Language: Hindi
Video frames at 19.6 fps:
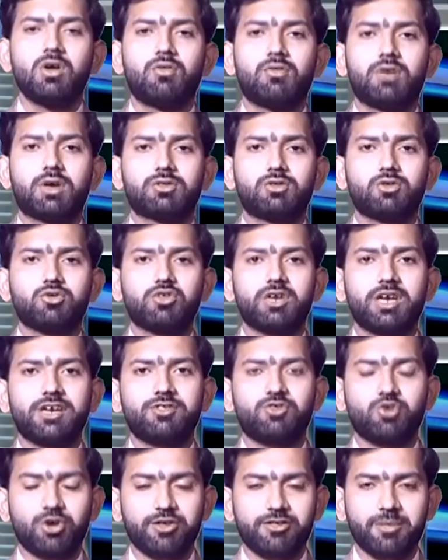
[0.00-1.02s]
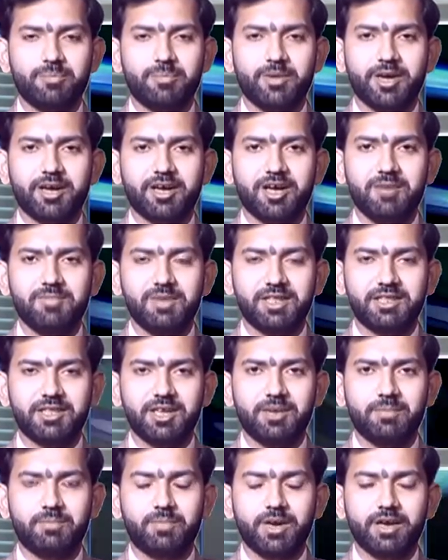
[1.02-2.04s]
वक्त हो चला है छोटे से ब्रेक का मिलते
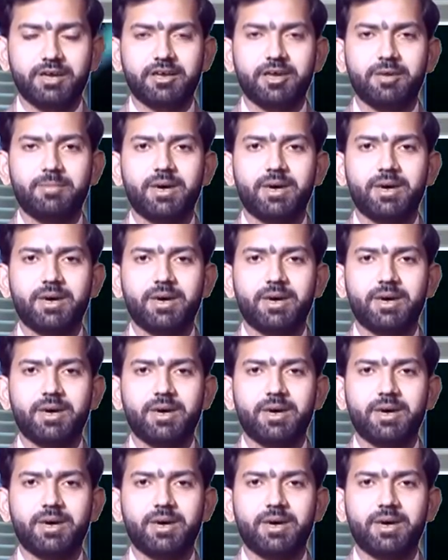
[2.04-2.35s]
हैं ब्रेक के